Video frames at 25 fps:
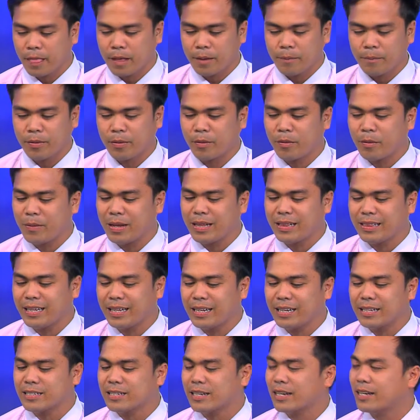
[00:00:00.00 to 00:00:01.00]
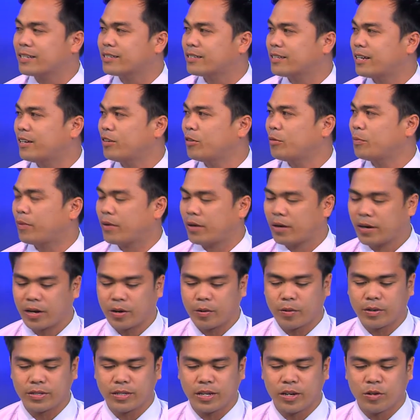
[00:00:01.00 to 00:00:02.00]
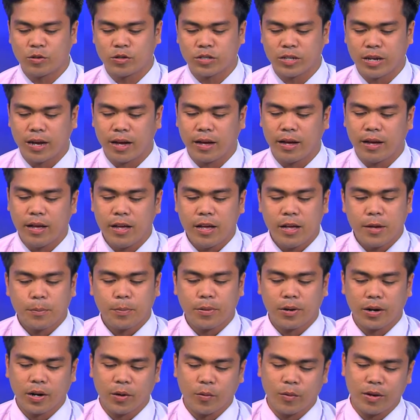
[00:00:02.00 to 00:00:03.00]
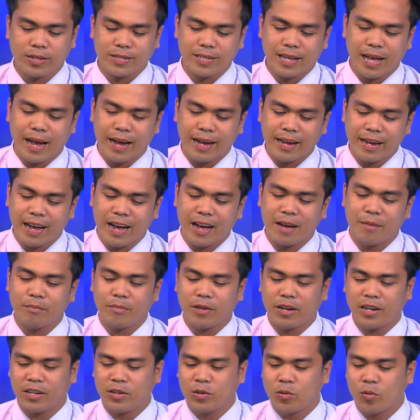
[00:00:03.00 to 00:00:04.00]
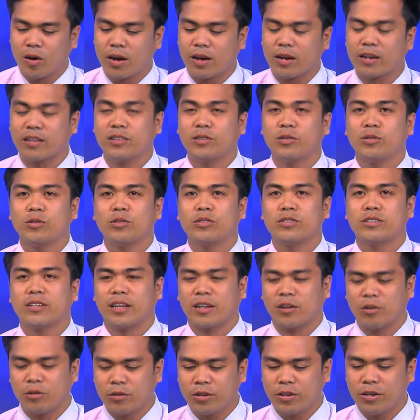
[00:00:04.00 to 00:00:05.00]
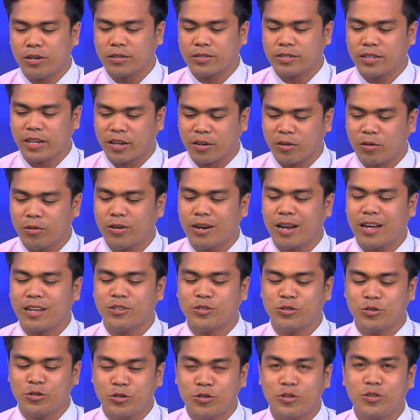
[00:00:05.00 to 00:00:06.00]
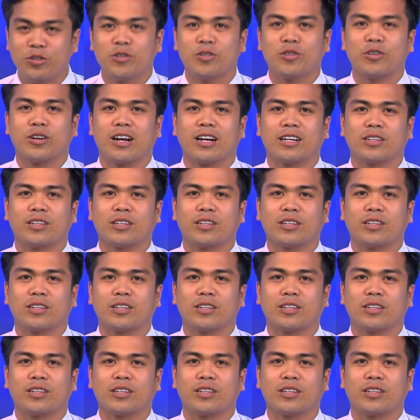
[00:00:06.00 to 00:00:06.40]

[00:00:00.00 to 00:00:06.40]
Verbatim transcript: Pero maintain niya siya gasen og pre request. Ingon siya, pre request, I am Eduardo Serona Jr.